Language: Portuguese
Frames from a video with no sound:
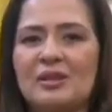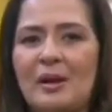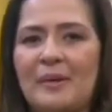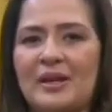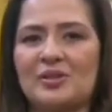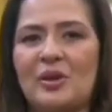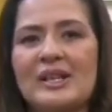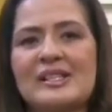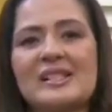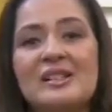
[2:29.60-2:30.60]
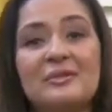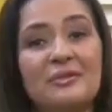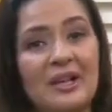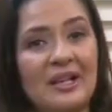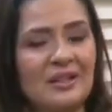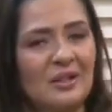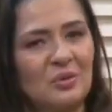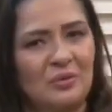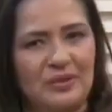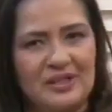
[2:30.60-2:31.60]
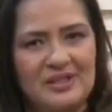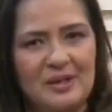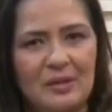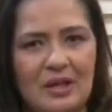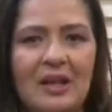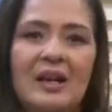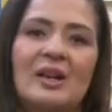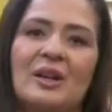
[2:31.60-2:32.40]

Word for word: e Tapajós se enfrentam no fim de semana